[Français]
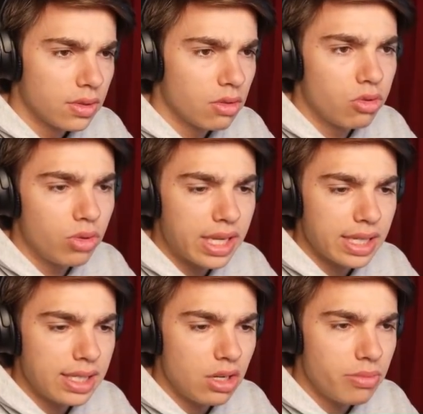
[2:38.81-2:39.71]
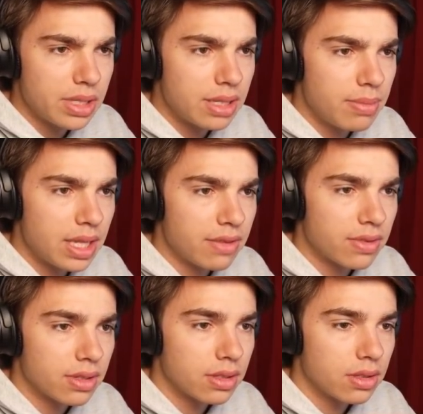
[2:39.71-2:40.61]
Dans tous les cas, s'il le met, c'est bénef.
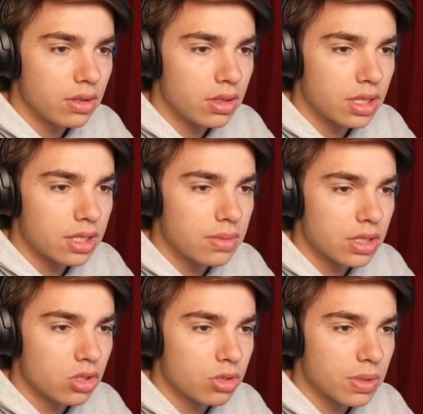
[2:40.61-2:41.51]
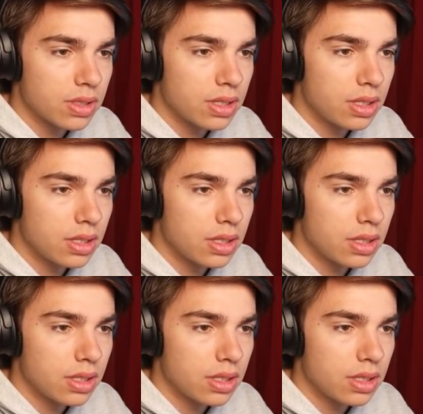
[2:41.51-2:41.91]
Hein. Ok, c'est bien ce que je pensais.